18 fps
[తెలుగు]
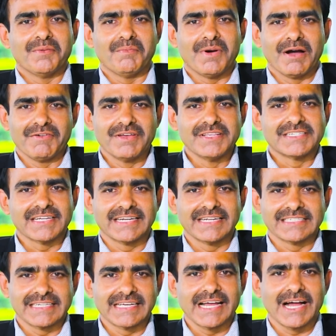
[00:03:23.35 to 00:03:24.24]
మా వెంచర్
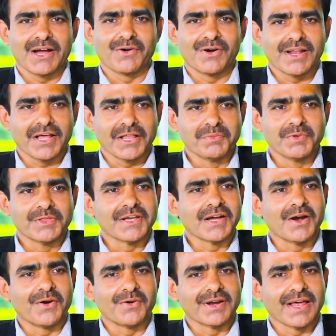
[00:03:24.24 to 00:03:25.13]
నిజంగా కూడా
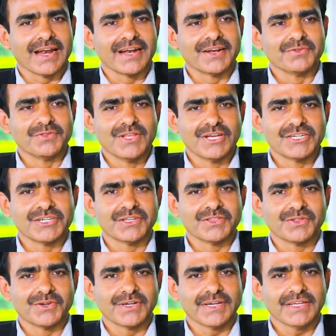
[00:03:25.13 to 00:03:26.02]
అద్భుతంగా ఉండాలనే
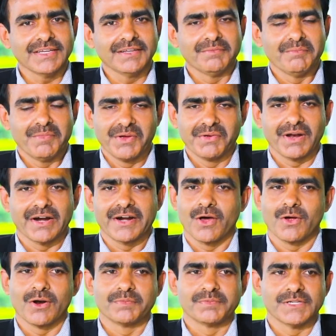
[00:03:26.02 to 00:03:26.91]
ఉద్దేశంతో మేము ఇలా
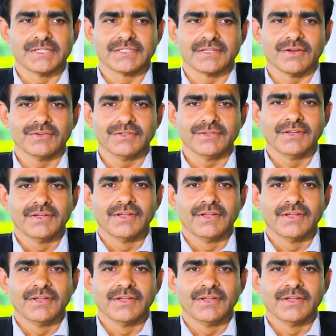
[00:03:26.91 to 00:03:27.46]
డెవలప్ చేసాము